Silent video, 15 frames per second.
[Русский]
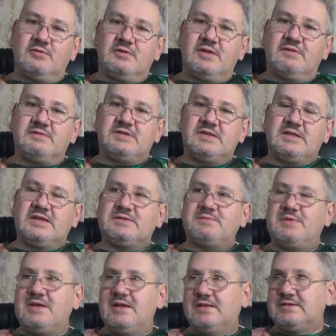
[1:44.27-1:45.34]
Вот я всегда
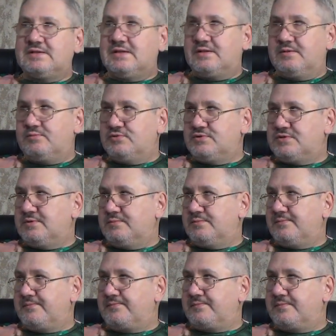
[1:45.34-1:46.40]
смеялся,
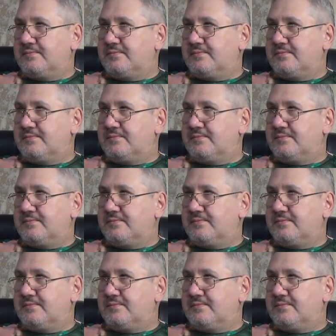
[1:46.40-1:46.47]
допустим,